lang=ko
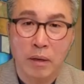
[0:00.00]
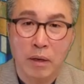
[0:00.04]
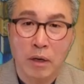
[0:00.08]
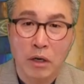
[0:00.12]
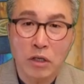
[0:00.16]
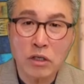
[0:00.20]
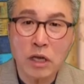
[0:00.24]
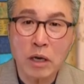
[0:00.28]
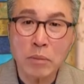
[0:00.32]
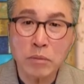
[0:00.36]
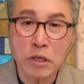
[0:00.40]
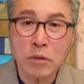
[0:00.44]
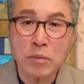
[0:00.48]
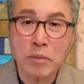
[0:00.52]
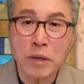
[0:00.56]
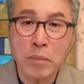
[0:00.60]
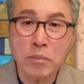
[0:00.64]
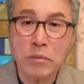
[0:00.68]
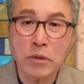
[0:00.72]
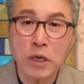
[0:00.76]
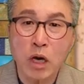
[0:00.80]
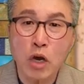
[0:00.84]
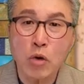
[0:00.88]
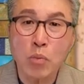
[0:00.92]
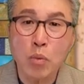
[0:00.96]
그래서
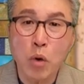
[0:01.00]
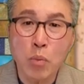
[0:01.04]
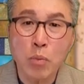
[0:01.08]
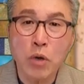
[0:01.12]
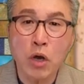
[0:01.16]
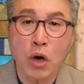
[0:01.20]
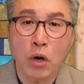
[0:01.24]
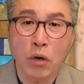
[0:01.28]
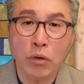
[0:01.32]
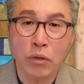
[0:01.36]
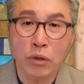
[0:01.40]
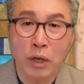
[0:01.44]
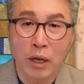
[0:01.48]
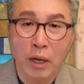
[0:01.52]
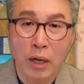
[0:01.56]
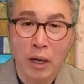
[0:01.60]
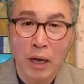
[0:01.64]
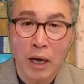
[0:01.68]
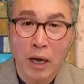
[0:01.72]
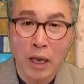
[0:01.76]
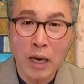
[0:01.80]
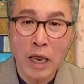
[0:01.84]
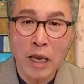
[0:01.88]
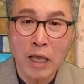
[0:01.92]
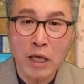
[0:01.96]
33장을 보면
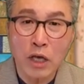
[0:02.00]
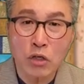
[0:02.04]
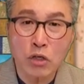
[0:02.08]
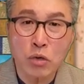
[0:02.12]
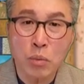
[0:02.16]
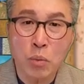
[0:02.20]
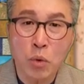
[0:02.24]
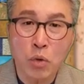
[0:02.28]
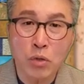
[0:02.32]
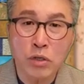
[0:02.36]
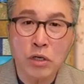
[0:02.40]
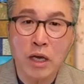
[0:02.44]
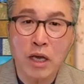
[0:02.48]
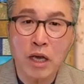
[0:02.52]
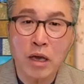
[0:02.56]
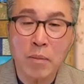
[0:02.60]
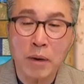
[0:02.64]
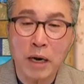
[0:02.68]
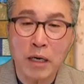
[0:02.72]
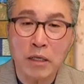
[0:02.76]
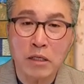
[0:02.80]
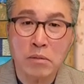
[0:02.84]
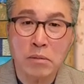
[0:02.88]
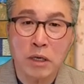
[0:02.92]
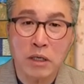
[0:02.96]
하나님께서 모세에게
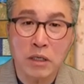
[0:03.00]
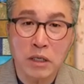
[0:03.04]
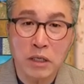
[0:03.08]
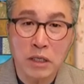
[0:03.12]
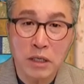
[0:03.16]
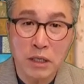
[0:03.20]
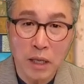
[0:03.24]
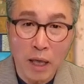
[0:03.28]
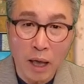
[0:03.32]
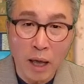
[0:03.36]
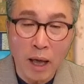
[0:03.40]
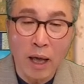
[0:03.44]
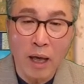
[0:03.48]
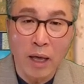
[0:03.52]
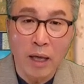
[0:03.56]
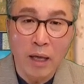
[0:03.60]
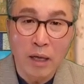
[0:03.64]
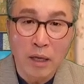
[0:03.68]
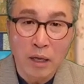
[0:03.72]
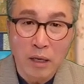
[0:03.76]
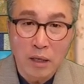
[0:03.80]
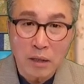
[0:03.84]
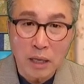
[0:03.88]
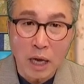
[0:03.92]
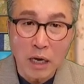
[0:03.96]
말씀하시는데
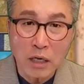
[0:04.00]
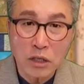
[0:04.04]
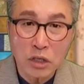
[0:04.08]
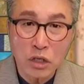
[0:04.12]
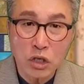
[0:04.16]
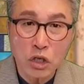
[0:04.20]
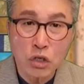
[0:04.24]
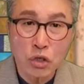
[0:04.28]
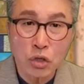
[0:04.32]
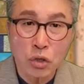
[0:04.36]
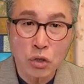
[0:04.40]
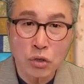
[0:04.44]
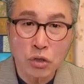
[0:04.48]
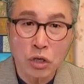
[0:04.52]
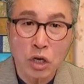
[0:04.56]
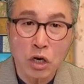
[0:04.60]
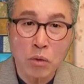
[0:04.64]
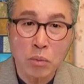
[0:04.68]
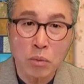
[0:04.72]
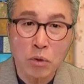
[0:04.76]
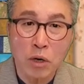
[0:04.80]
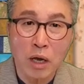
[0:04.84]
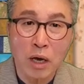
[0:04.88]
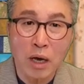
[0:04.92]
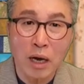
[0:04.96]
당신이
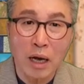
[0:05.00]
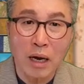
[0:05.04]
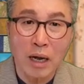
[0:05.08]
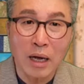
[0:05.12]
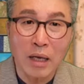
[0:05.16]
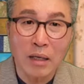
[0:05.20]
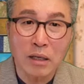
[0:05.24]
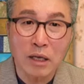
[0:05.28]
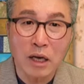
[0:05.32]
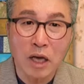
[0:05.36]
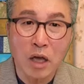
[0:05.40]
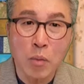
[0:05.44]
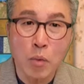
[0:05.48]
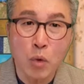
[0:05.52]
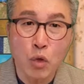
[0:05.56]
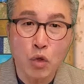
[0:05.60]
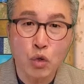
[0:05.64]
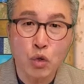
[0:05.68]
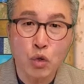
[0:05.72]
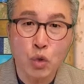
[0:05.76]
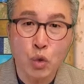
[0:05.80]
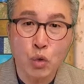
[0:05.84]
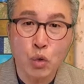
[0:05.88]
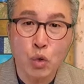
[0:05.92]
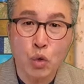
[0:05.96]
천사를 보내 가나안 땅의
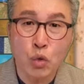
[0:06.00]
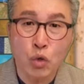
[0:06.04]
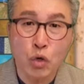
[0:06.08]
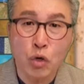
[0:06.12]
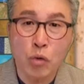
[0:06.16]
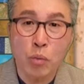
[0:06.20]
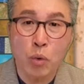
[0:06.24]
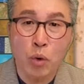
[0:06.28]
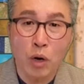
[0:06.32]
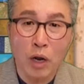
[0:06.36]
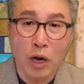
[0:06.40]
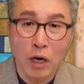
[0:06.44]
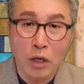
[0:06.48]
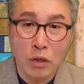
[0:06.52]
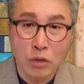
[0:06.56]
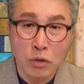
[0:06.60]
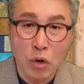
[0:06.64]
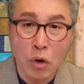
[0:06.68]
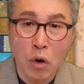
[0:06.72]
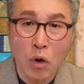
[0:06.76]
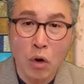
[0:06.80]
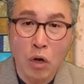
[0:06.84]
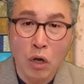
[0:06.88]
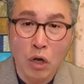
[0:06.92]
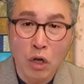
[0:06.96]
모든 족속들을
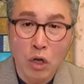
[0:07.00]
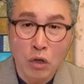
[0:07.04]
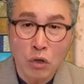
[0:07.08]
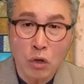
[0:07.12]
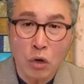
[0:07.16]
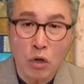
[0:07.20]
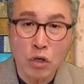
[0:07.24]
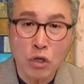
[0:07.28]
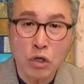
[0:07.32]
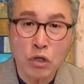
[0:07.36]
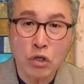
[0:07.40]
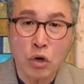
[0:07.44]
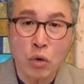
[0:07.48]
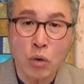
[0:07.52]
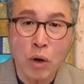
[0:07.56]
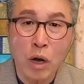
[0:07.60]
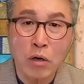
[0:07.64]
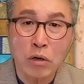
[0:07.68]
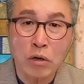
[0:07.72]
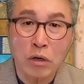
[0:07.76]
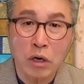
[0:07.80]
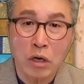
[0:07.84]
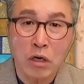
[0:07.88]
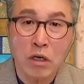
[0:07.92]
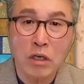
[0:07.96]
몰아내서 너희들을
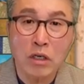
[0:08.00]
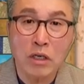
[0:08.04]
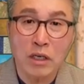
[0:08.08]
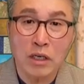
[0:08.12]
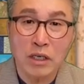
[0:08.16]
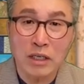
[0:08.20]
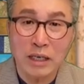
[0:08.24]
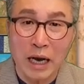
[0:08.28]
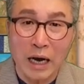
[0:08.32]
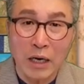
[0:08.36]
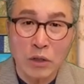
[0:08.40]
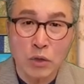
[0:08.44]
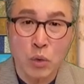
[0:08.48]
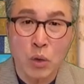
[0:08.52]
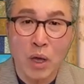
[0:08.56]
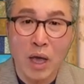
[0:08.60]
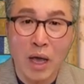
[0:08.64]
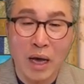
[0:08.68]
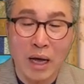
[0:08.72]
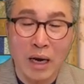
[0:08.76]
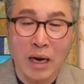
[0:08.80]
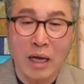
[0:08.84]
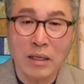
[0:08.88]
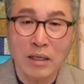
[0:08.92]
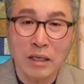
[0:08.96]
적각거리는 그 약속의
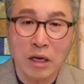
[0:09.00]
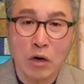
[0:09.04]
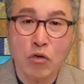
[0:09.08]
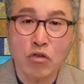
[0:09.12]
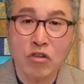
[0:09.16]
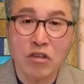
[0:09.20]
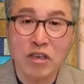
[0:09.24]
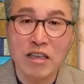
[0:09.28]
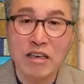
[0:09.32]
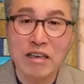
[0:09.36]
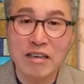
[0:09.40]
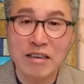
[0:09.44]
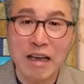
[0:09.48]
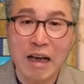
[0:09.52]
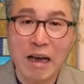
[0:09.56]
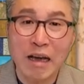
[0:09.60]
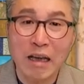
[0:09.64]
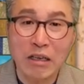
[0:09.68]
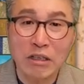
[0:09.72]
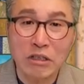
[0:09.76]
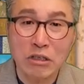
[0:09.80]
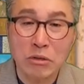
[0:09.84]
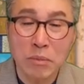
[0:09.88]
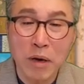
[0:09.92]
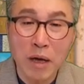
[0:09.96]
가나안 땅으로 이르게
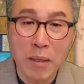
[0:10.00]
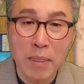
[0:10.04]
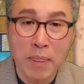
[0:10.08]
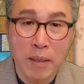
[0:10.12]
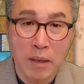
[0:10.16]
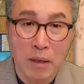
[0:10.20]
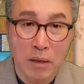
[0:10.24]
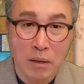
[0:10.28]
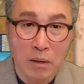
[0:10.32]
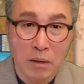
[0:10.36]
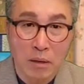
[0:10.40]
하겠지만